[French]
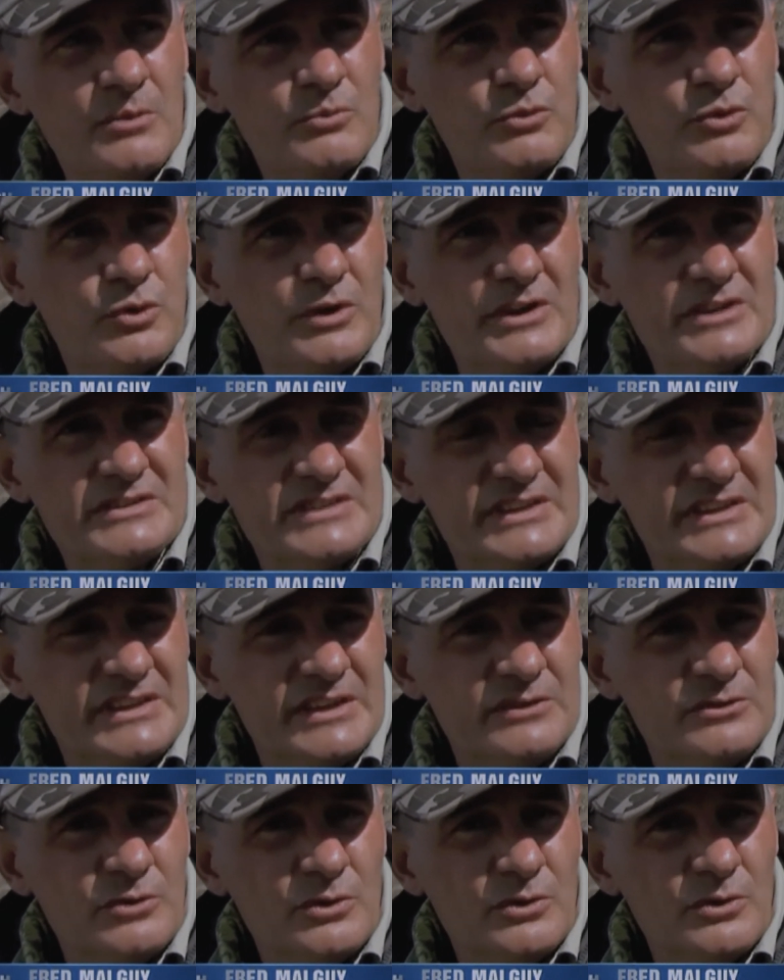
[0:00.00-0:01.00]
pour essayer
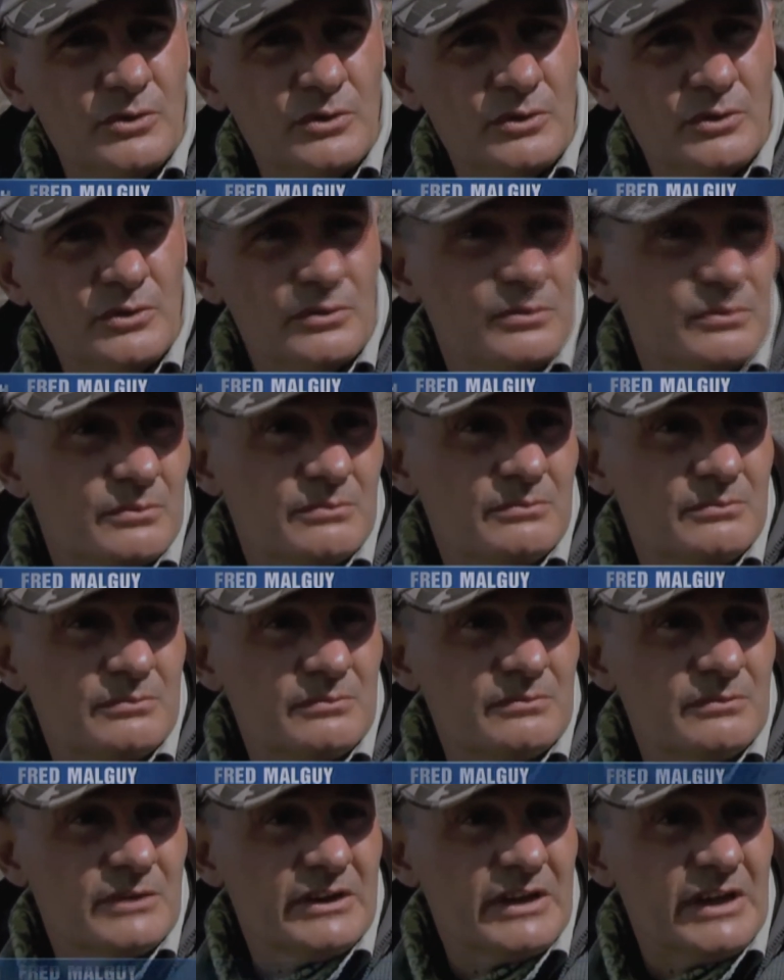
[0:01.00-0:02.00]
de
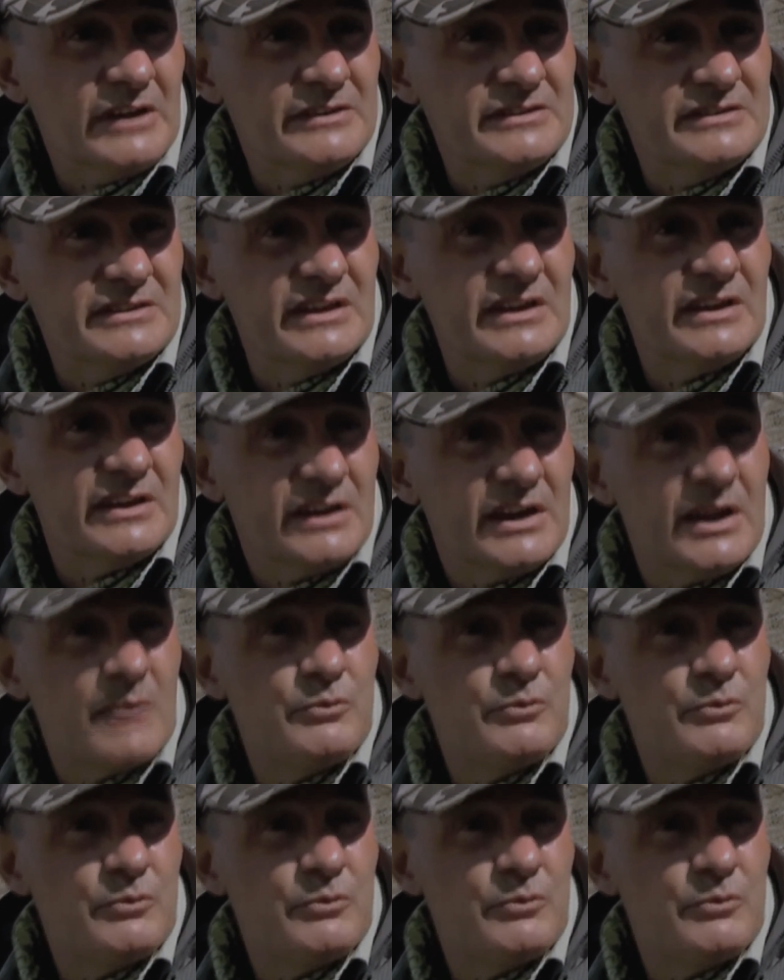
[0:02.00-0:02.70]
réaliser la